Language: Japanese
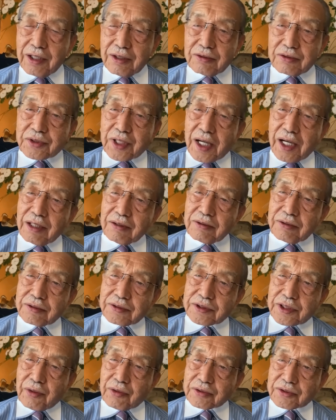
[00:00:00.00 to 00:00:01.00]
疑う
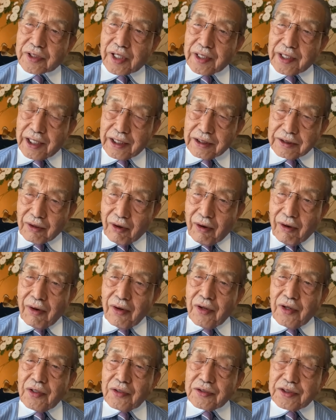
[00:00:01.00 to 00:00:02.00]
癖をつけないと、
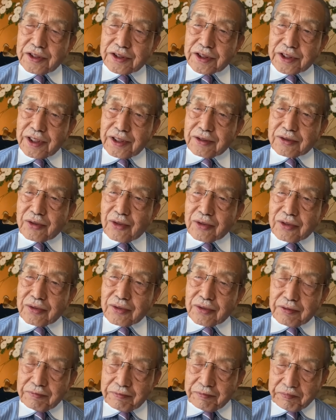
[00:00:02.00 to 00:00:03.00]
日銀という